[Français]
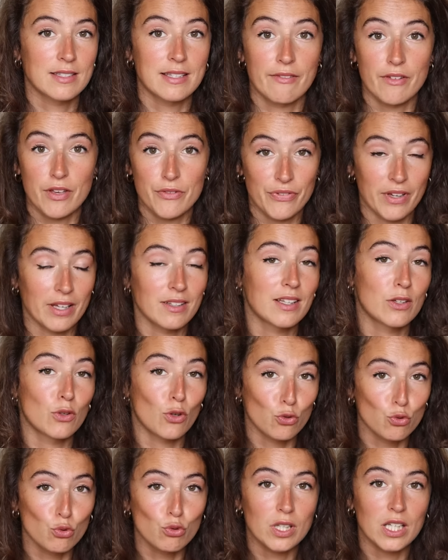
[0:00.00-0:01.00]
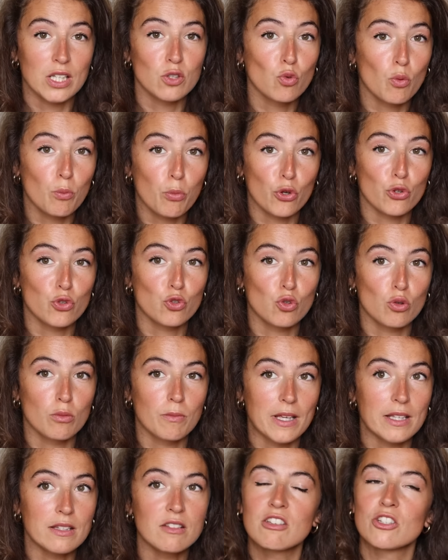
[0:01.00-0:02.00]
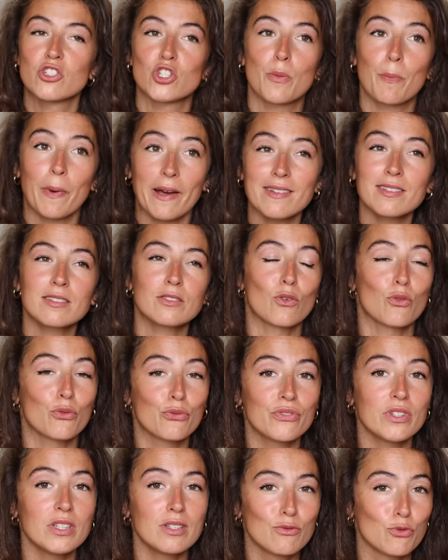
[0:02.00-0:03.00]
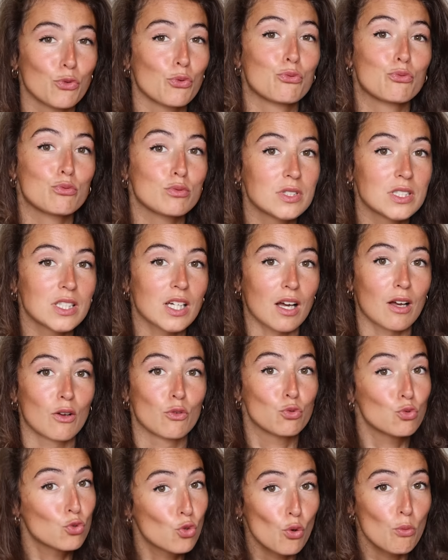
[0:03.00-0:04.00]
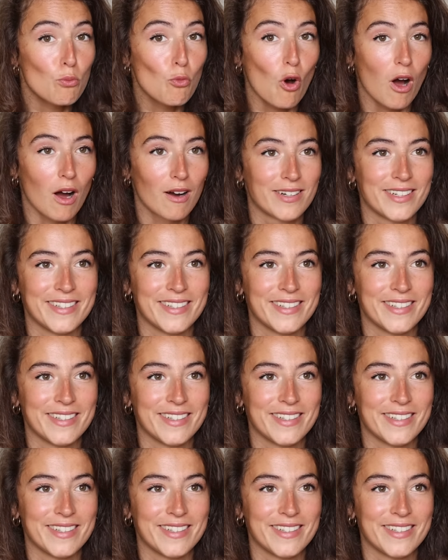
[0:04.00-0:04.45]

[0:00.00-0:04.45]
Ça va faire d'ailleurs de très nombreuses semaines, et j'ai presque envie de vous dire deux mois,